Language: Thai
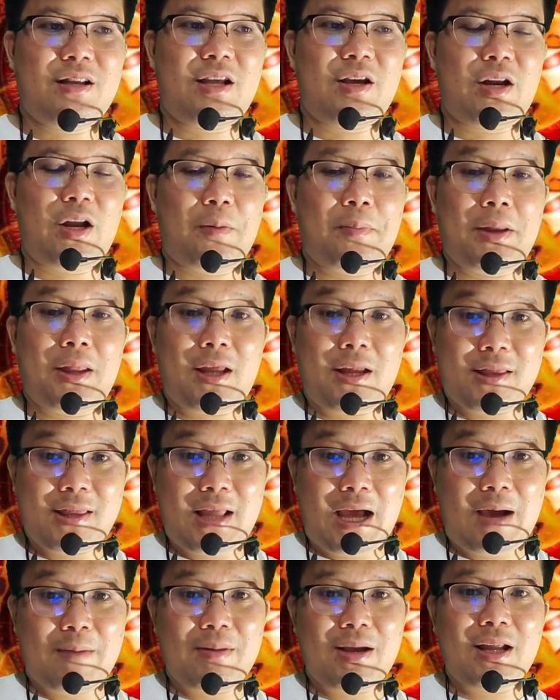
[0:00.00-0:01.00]
เดี๋ยวเราไปติด
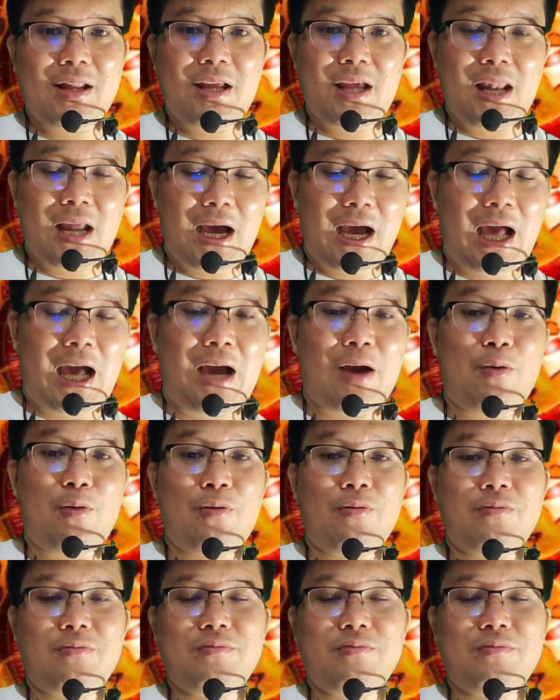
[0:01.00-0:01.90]
ตามกันทีละข่าว